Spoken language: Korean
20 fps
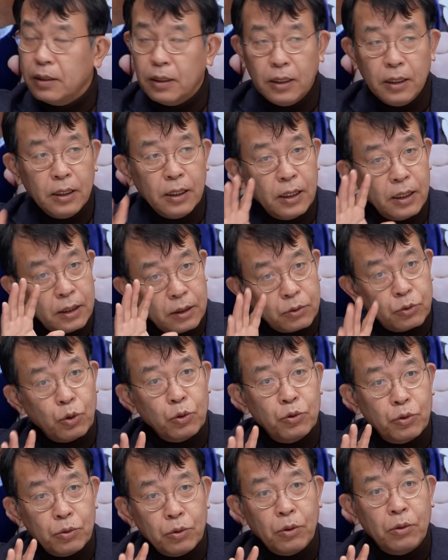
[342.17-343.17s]
이게
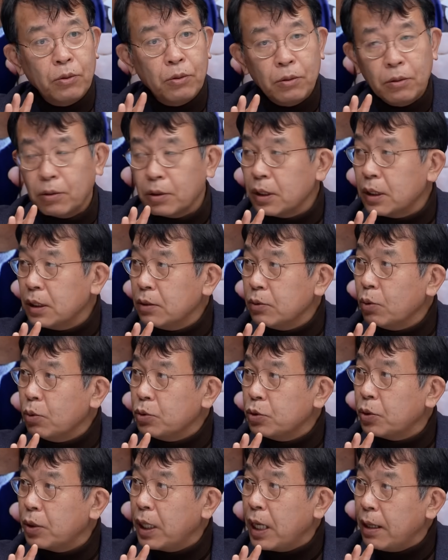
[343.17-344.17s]
조중동 그
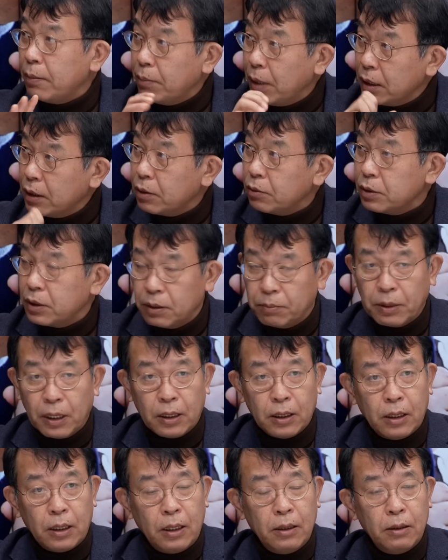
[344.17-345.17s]
논조의 한마디로
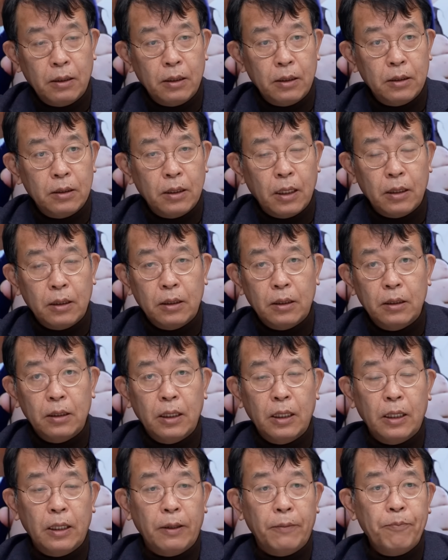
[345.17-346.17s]
집약을 해야 되는
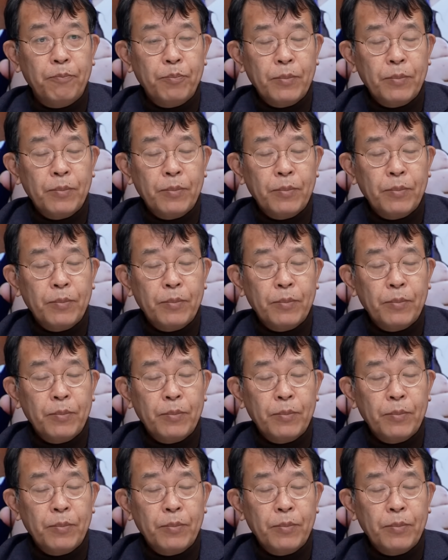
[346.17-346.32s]
건데